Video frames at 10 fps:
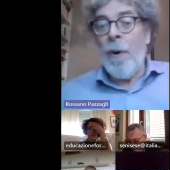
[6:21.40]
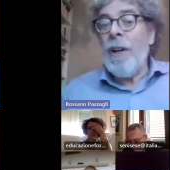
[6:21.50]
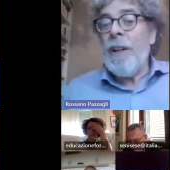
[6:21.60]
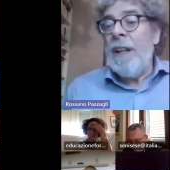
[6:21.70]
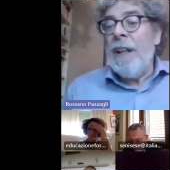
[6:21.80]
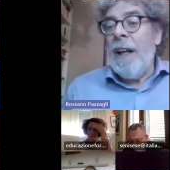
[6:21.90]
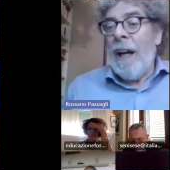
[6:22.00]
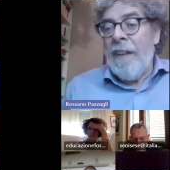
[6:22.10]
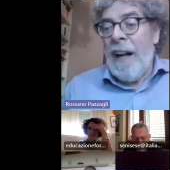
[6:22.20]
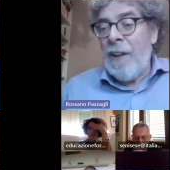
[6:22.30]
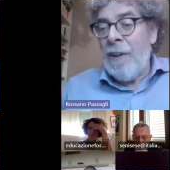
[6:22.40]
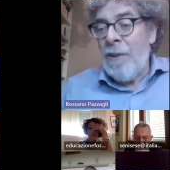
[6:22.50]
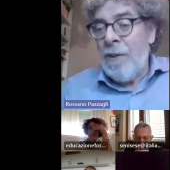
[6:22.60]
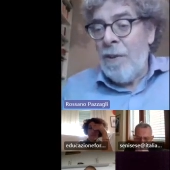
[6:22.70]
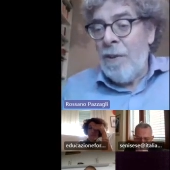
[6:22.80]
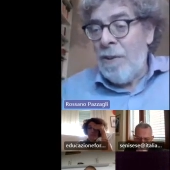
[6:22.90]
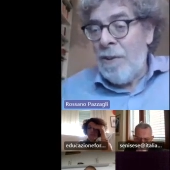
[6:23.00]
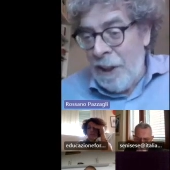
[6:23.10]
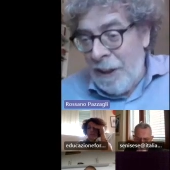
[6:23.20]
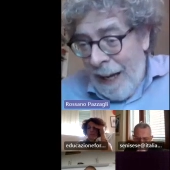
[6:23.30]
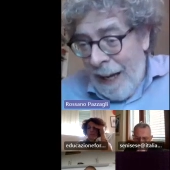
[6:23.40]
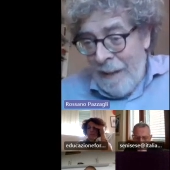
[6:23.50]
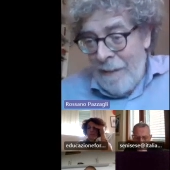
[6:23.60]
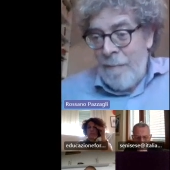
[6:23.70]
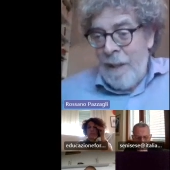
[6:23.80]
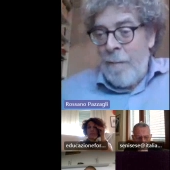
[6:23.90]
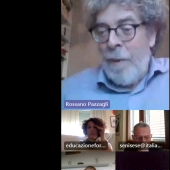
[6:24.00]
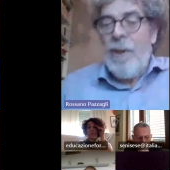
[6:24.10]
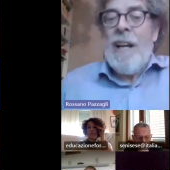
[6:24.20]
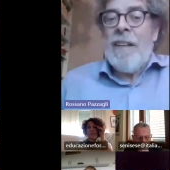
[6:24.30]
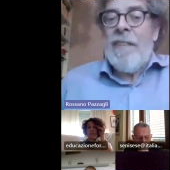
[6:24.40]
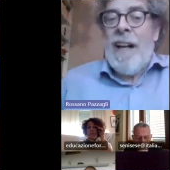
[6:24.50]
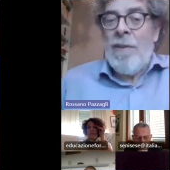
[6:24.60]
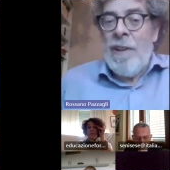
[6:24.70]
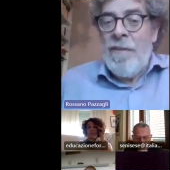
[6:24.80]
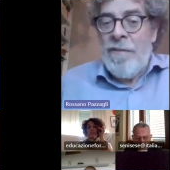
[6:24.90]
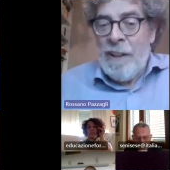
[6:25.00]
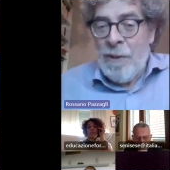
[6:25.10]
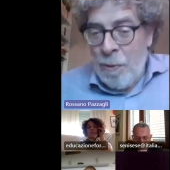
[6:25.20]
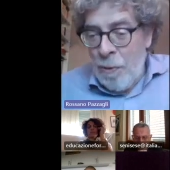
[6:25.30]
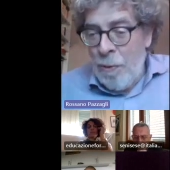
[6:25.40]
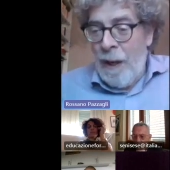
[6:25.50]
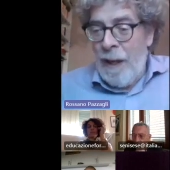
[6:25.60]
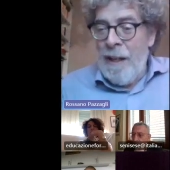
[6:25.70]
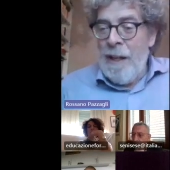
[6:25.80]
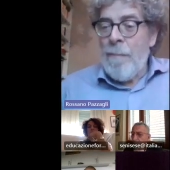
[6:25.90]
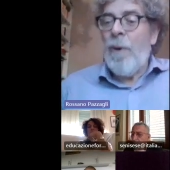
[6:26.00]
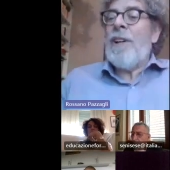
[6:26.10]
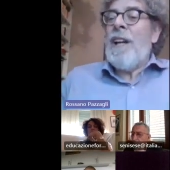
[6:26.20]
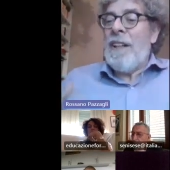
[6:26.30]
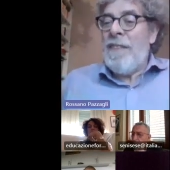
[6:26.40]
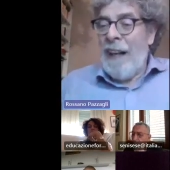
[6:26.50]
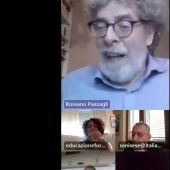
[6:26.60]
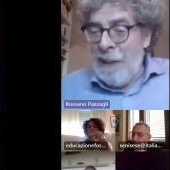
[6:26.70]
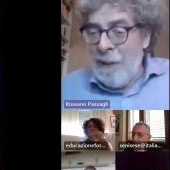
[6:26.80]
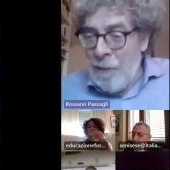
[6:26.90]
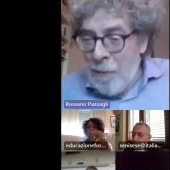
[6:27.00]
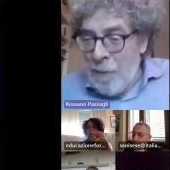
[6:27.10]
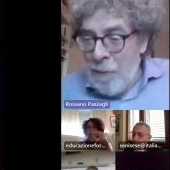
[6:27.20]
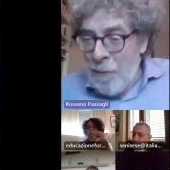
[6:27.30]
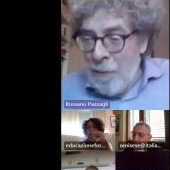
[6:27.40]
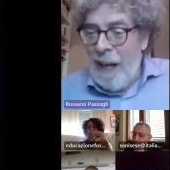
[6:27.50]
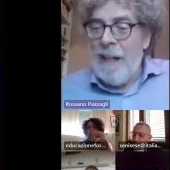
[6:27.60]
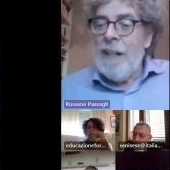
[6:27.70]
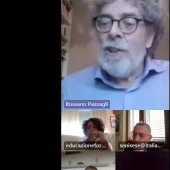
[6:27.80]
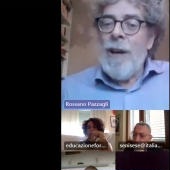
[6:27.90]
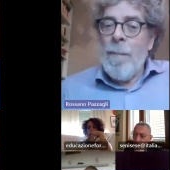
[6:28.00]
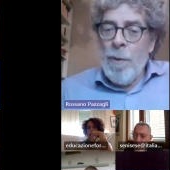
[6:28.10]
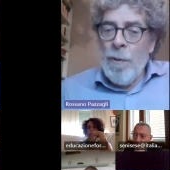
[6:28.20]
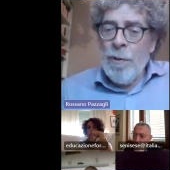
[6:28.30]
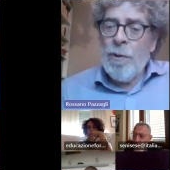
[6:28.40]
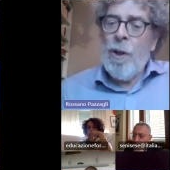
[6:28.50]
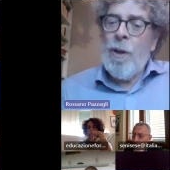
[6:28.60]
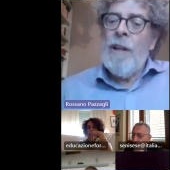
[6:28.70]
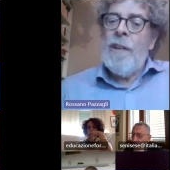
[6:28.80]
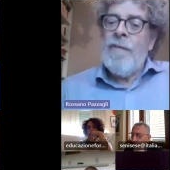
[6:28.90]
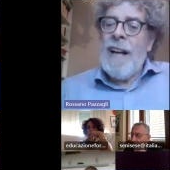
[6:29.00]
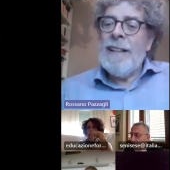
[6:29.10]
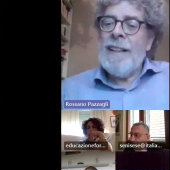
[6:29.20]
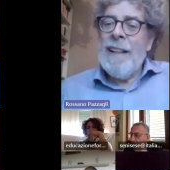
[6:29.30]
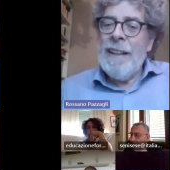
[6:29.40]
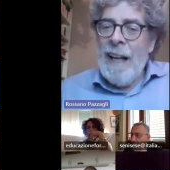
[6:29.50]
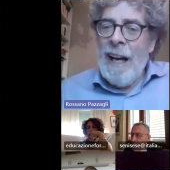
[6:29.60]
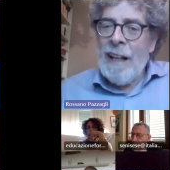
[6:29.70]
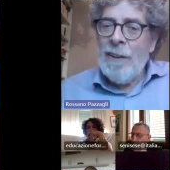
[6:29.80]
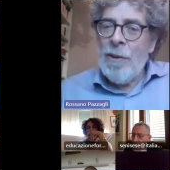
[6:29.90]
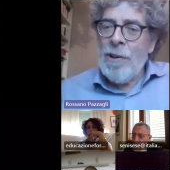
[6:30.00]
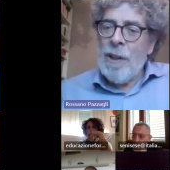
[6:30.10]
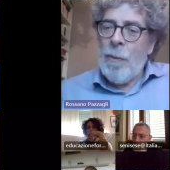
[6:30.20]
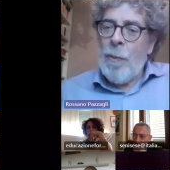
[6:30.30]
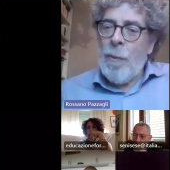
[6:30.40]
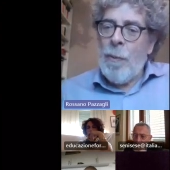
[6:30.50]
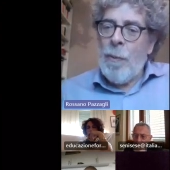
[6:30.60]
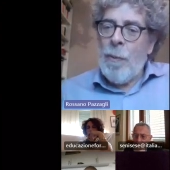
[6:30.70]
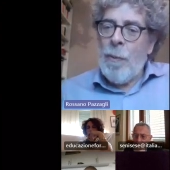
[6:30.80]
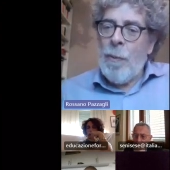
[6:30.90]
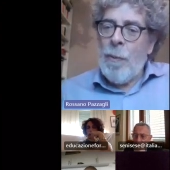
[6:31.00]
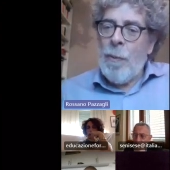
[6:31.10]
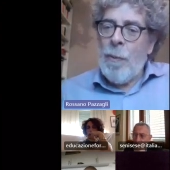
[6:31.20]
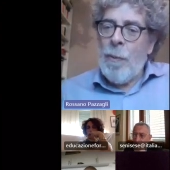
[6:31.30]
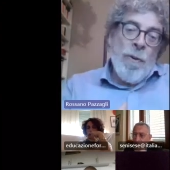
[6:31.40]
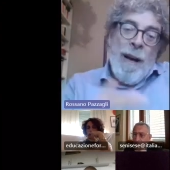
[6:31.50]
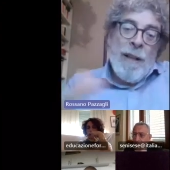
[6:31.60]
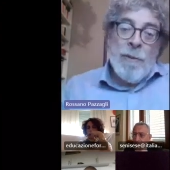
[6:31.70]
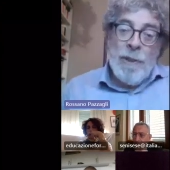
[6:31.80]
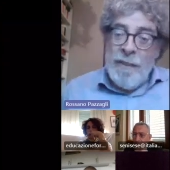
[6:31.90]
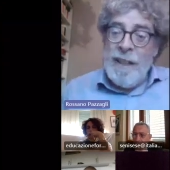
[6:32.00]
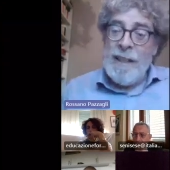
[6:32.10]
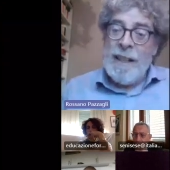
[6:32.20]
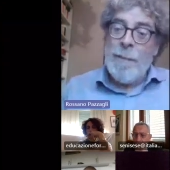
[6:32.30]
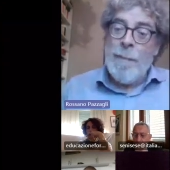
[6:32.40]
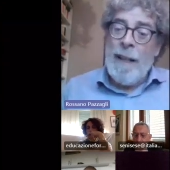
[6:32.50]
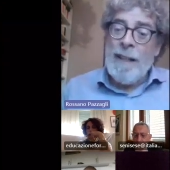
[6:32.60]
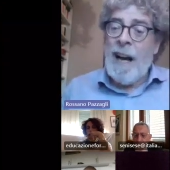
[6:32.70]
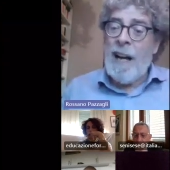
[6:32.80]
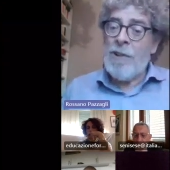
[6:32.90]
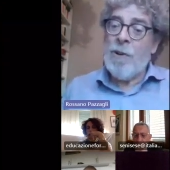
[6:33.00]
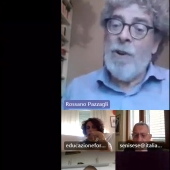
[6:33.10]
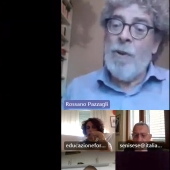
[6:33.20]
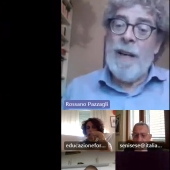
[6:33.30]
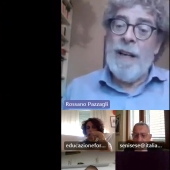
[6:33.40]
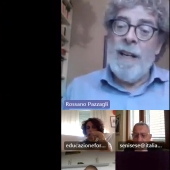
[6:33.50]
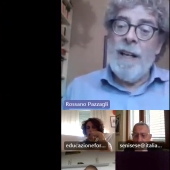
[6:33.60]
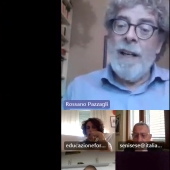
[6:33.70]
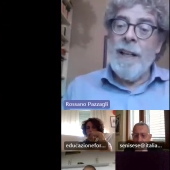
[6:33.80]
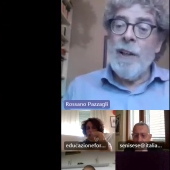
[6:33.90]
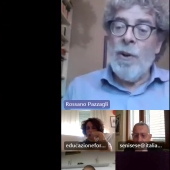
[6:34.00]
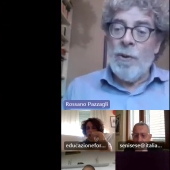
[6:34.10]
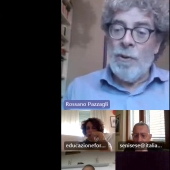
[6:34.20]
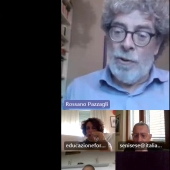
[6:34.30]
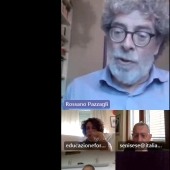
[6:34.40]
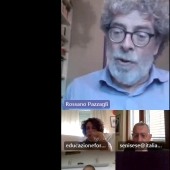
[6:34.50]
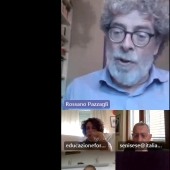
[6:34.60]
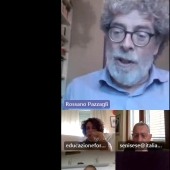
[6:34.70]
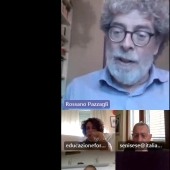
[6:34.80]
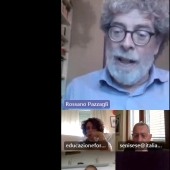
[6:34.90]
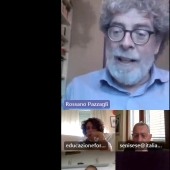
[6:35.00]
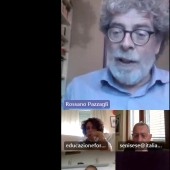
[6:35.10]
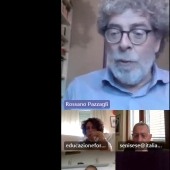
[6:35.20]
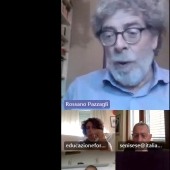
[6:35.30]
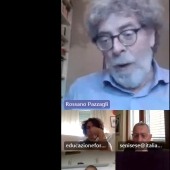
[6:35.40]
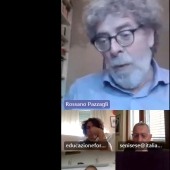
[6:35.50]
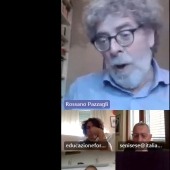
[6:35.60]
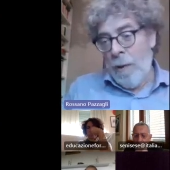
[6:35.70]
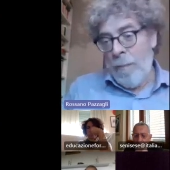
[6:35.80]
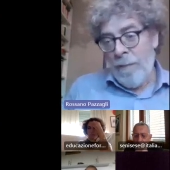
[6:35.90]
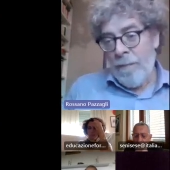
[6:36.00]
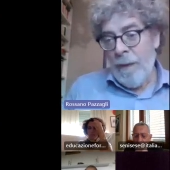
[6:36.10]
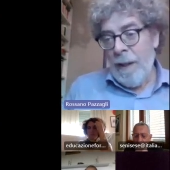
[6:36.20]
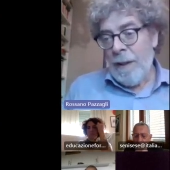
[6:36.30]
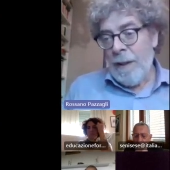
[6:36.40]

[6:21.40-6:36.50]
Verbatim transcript: perché poi arriveranno le città, poi arriveranno le infrastrutture, poi arriverà l'industria, cioè appunto viene delineandosi quella definizione ormai condivisa di paesaggio come l'incontro tra natura e uomo,